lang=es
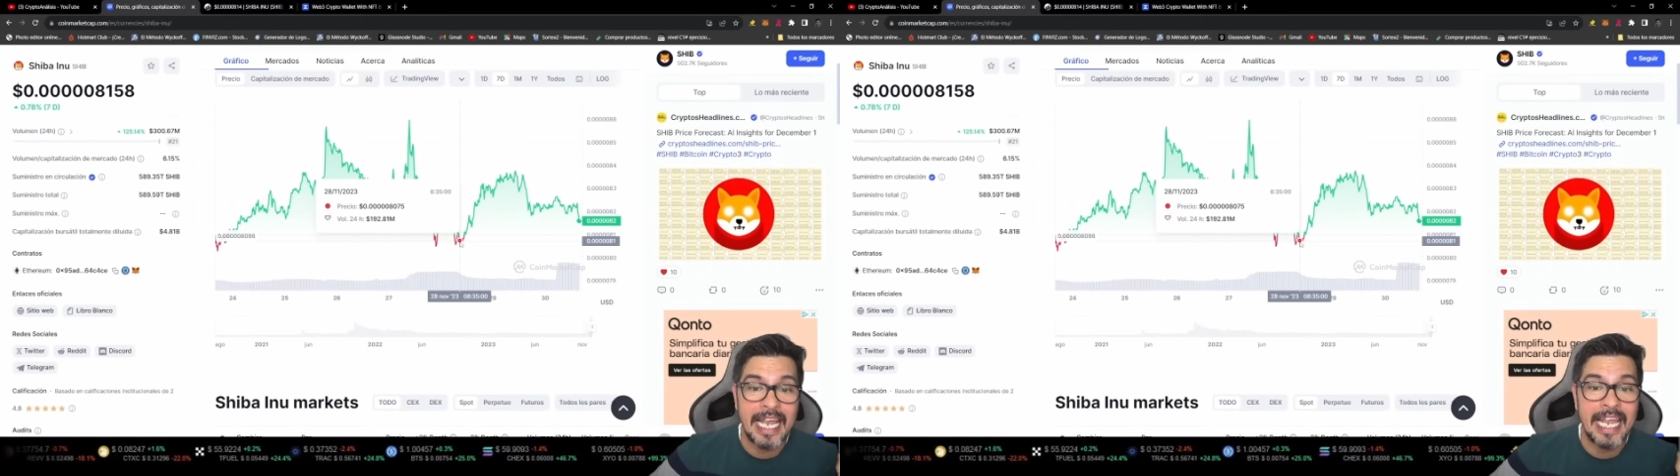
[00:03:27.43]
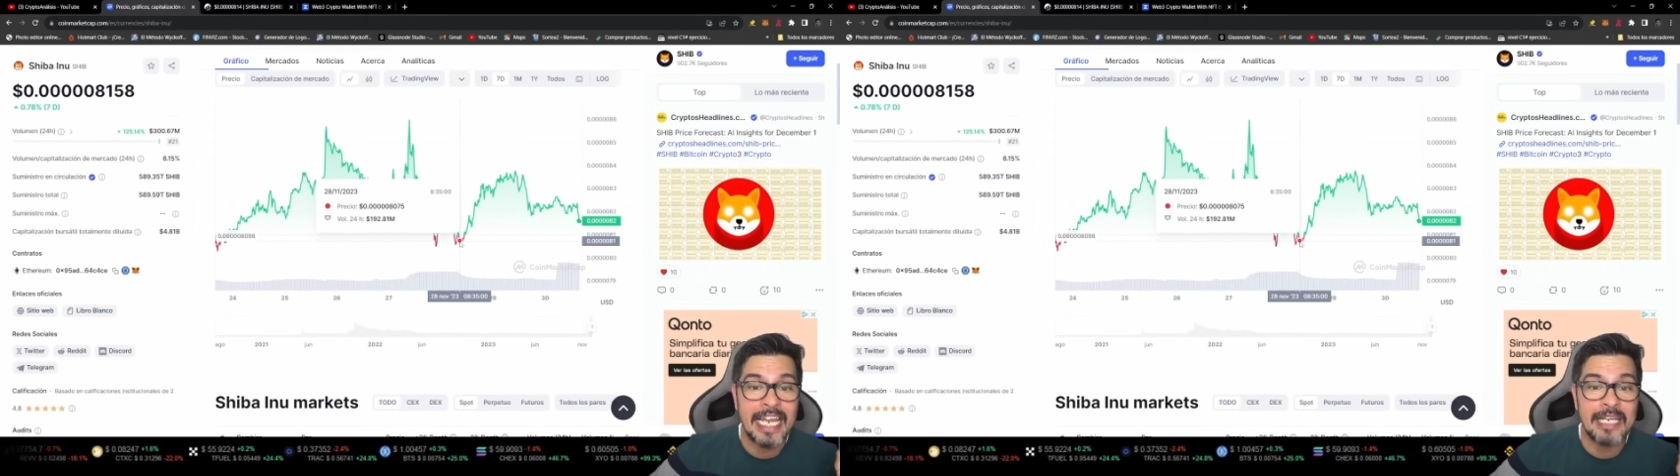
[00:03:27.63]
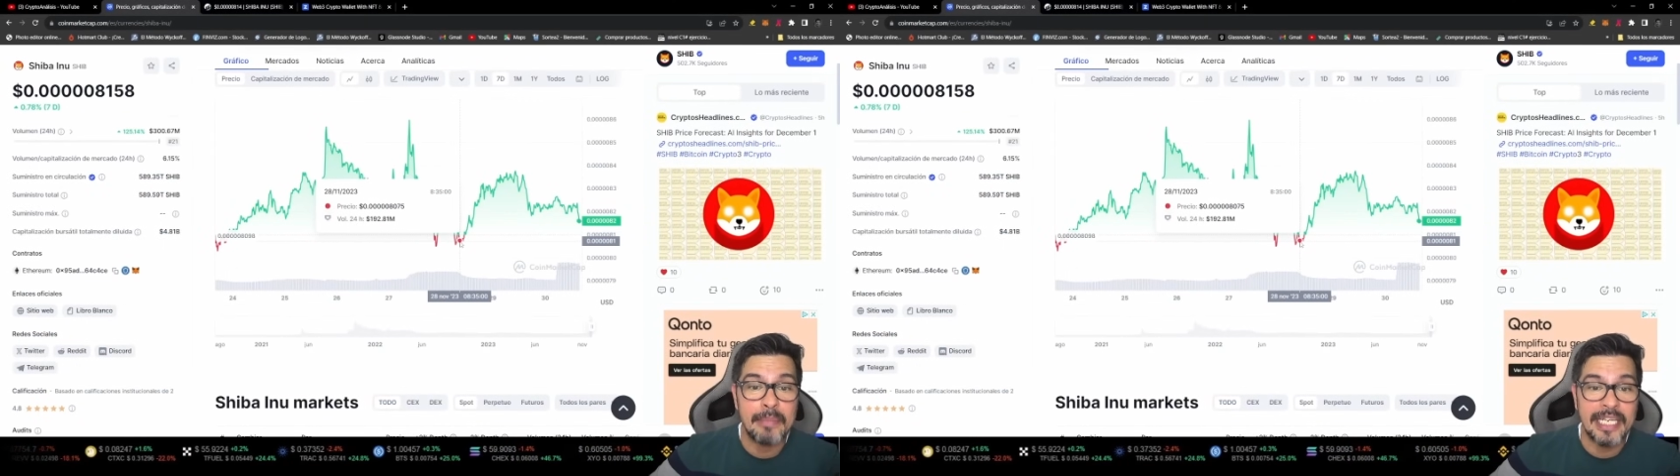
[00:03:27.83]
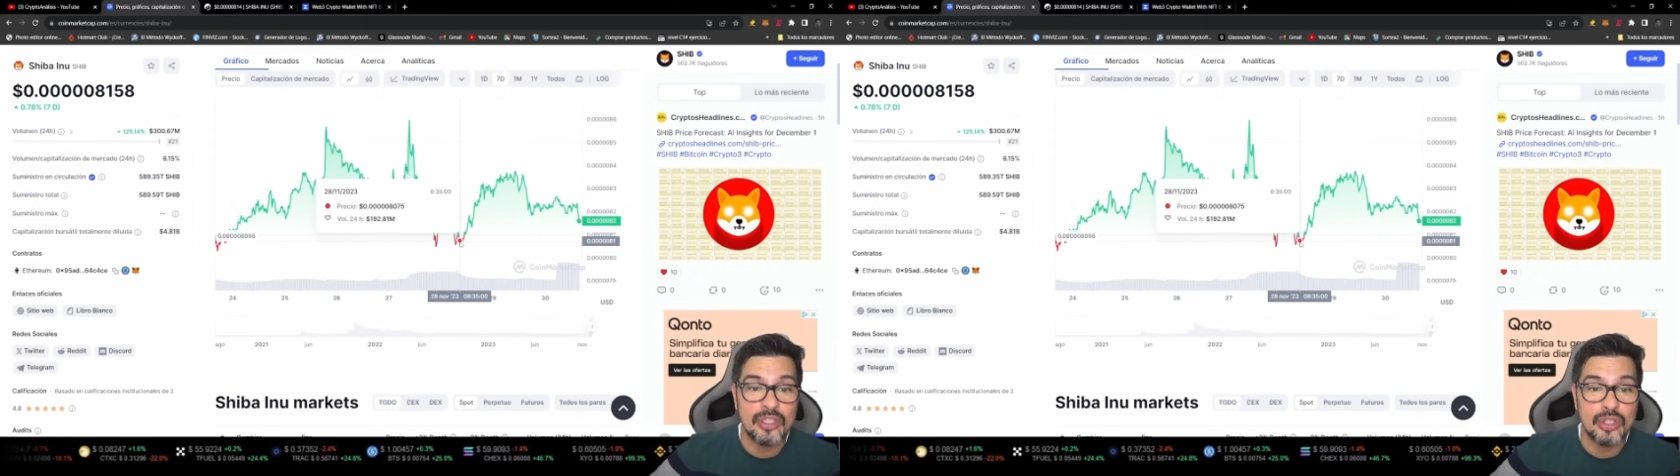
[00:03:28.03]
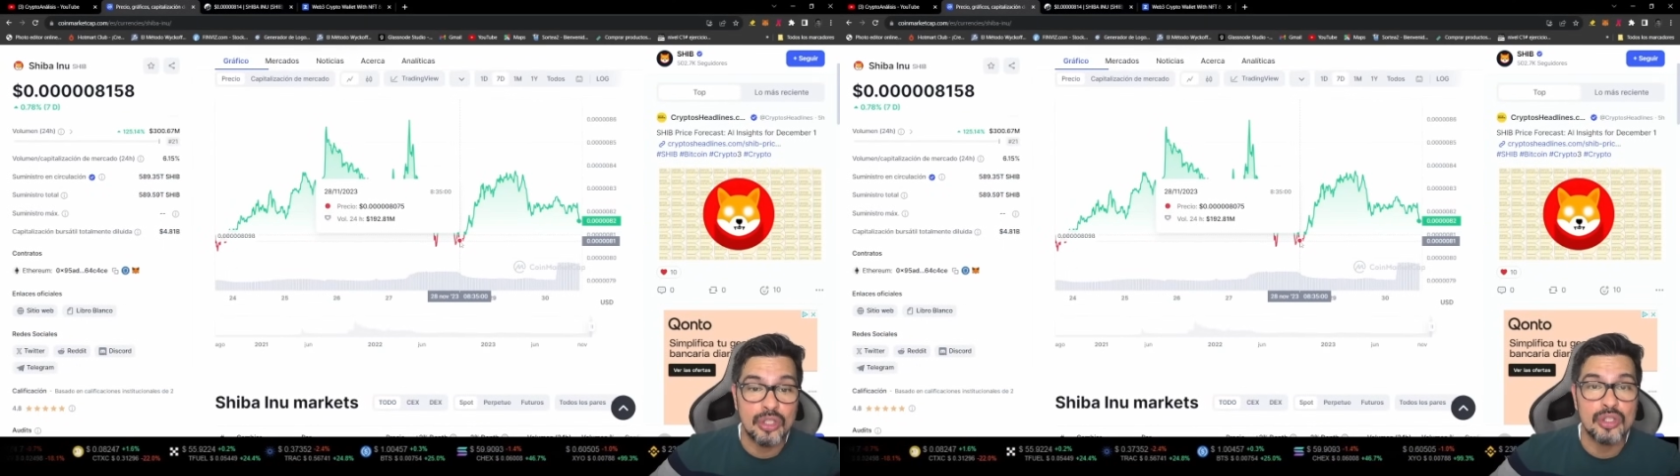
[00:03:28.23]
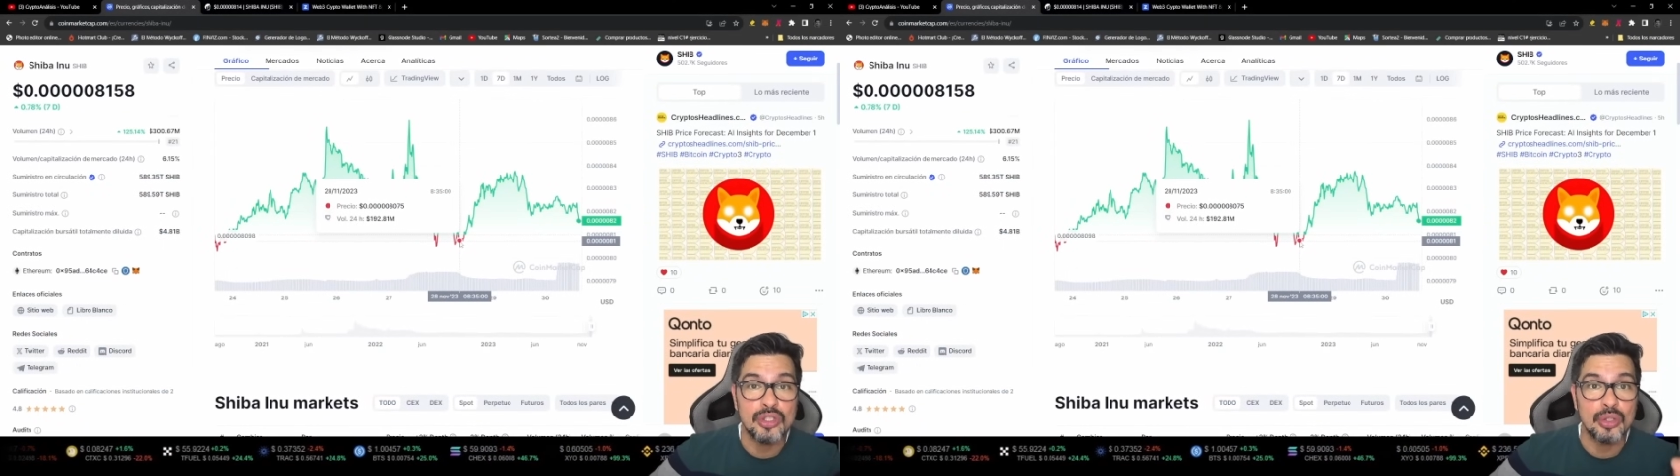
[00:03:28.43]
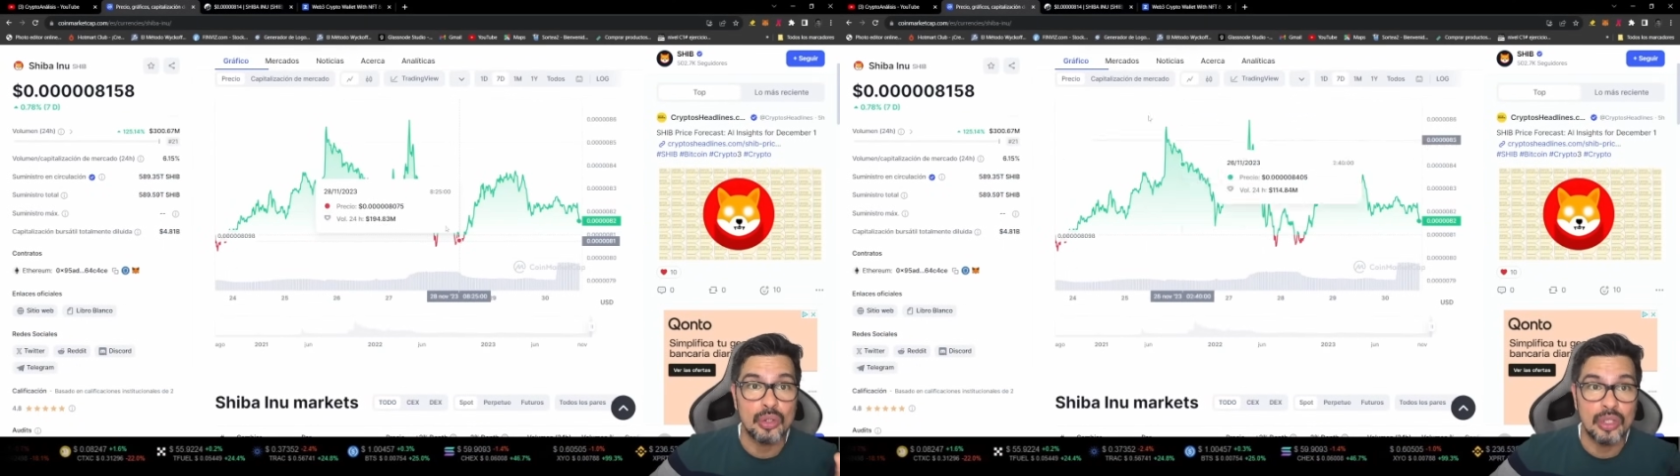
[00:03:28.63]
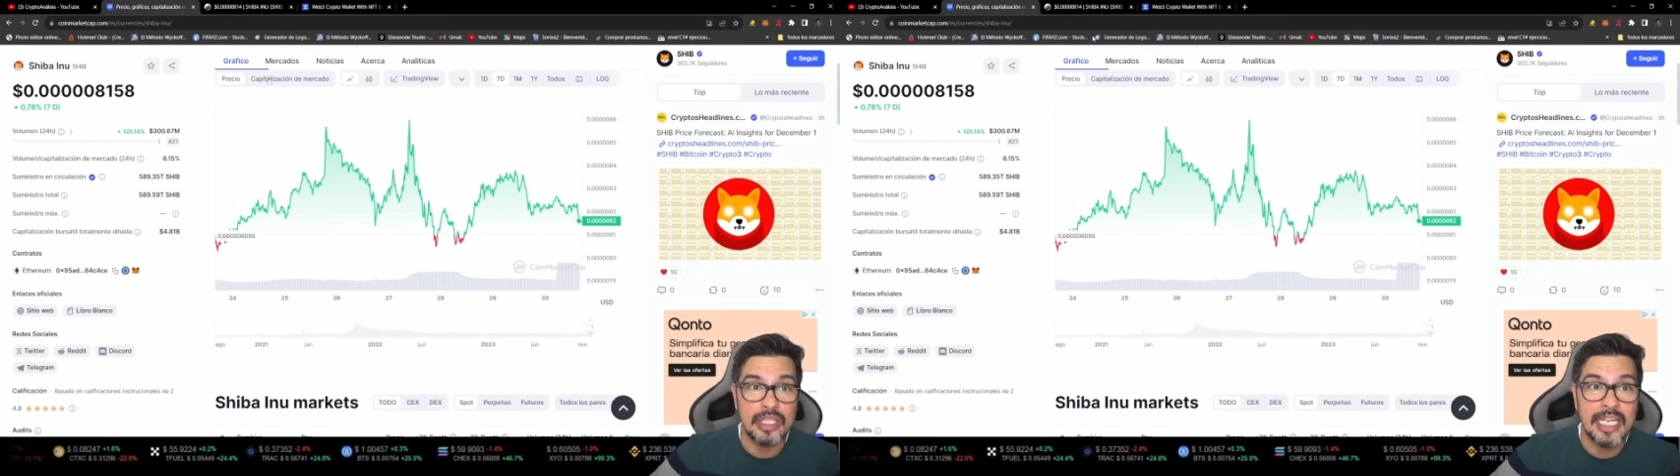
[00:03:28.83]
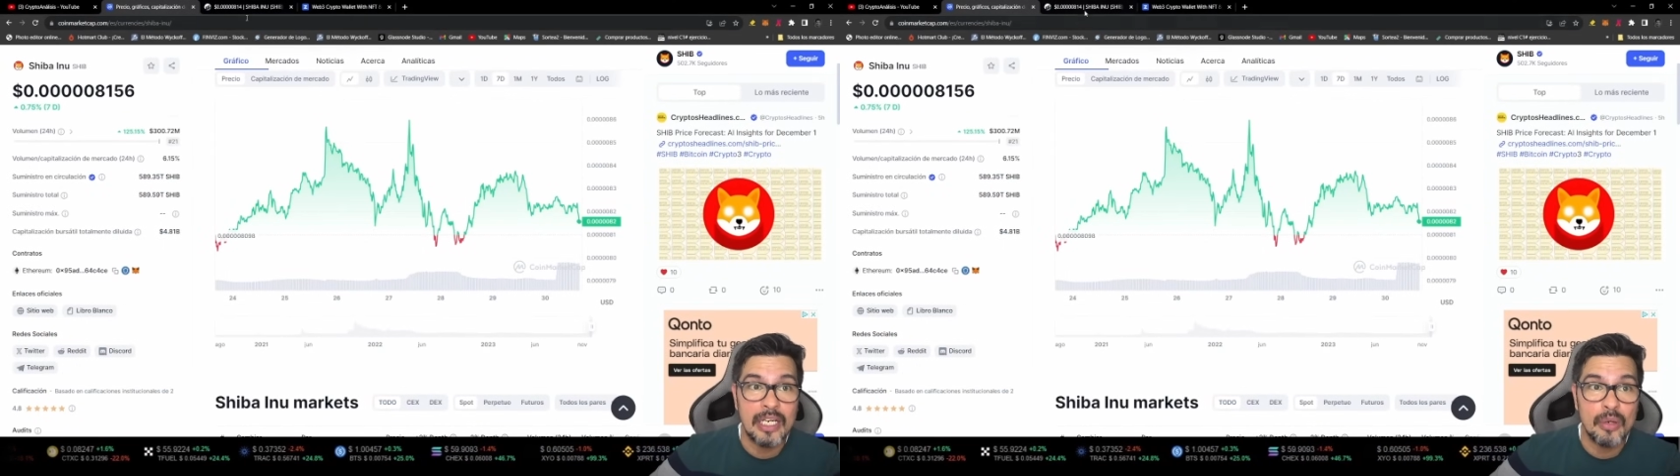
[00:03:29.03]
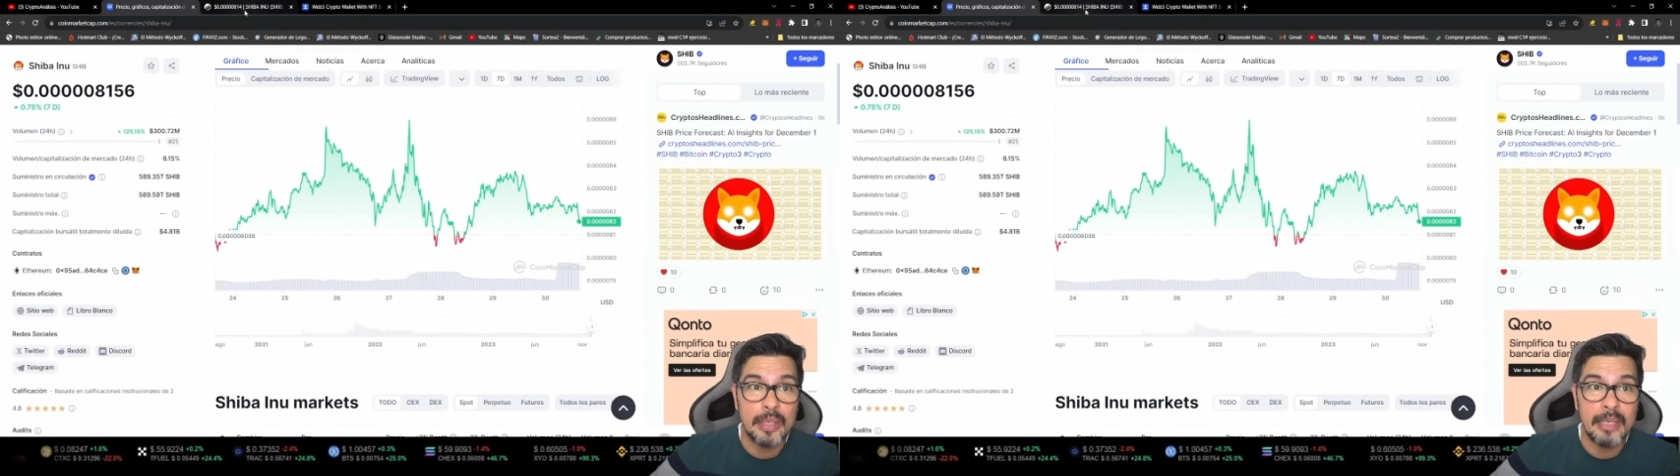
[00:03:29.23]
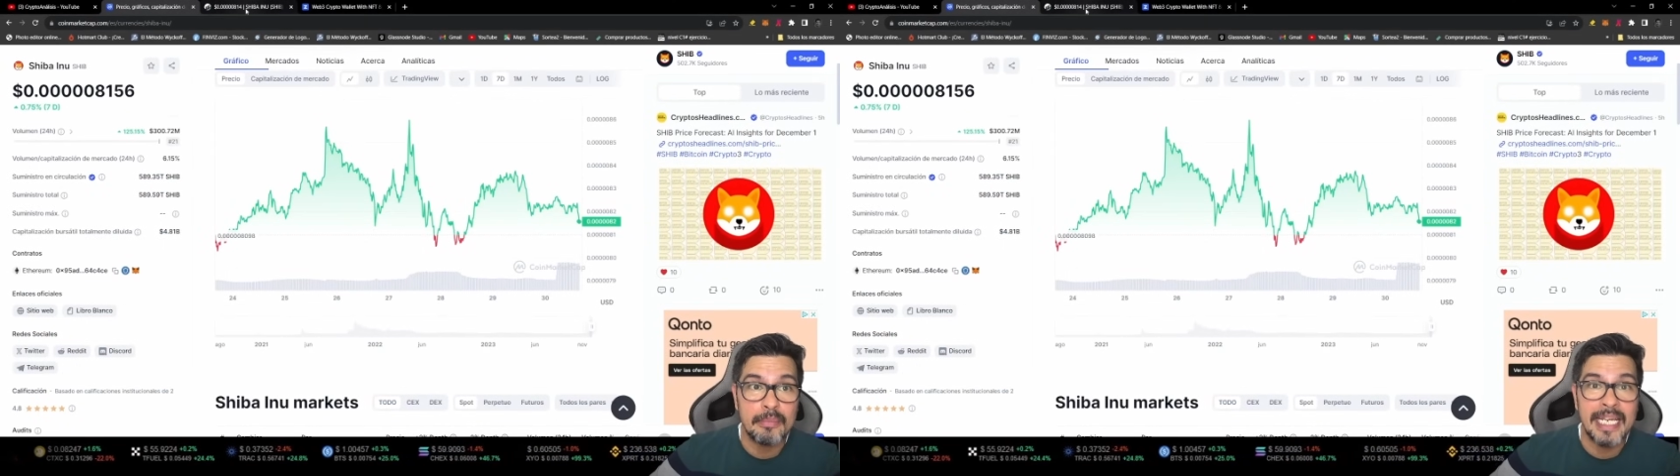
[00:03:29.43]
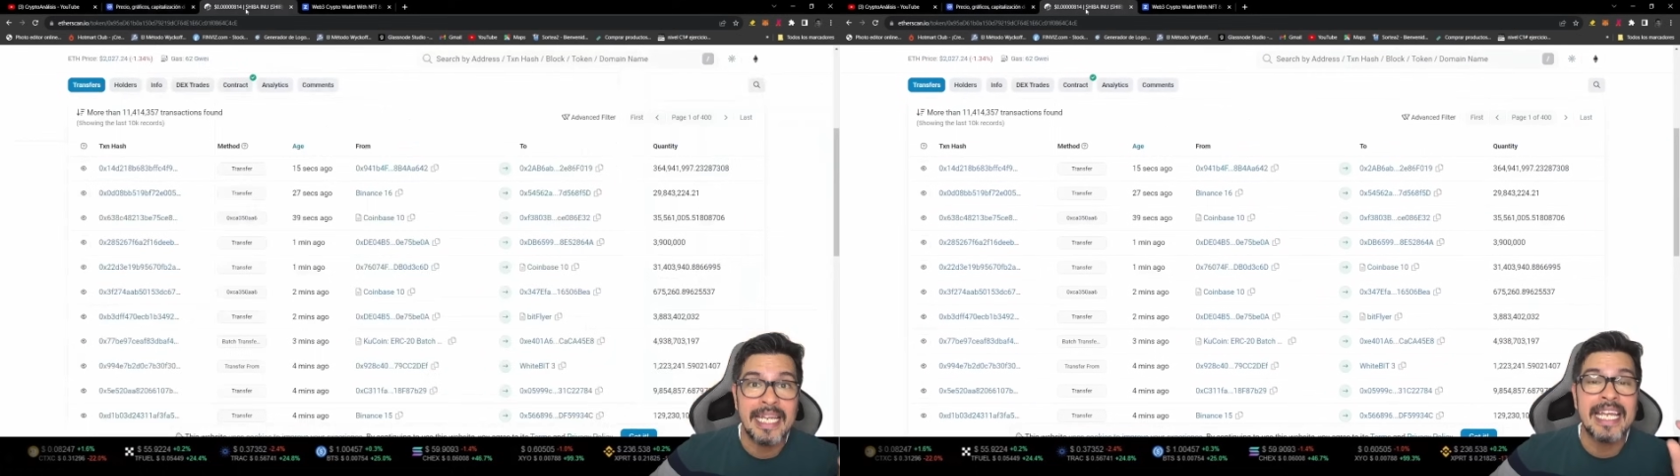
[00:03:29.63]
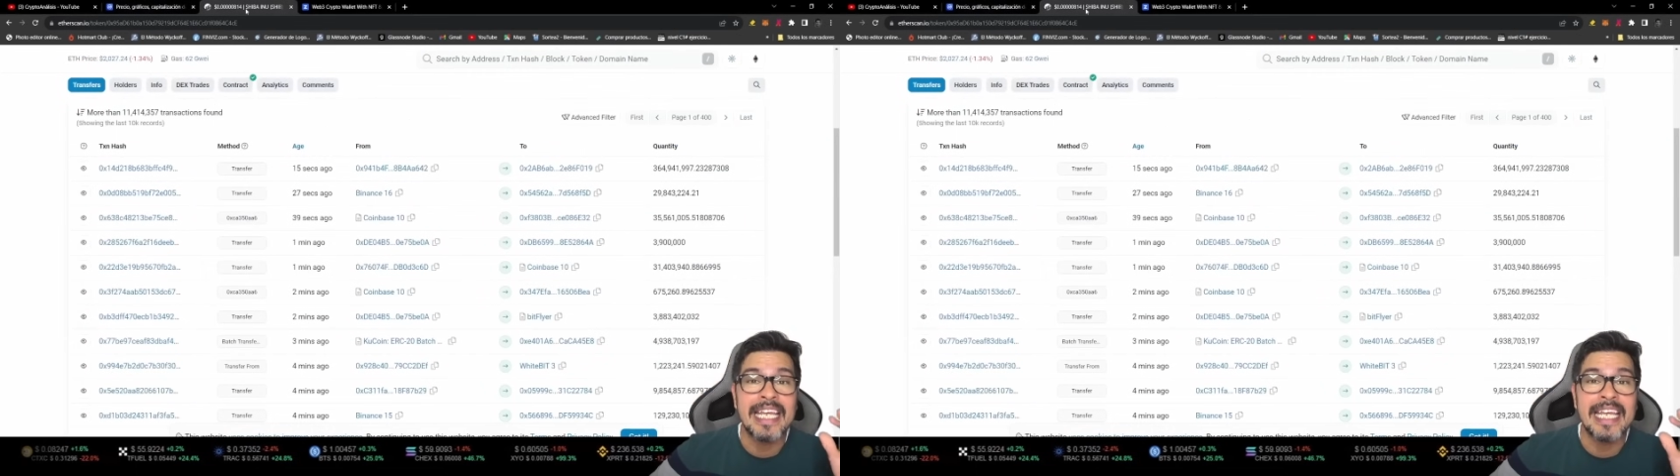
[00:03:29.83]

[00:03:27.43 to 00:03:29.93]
el 28 de noviembre,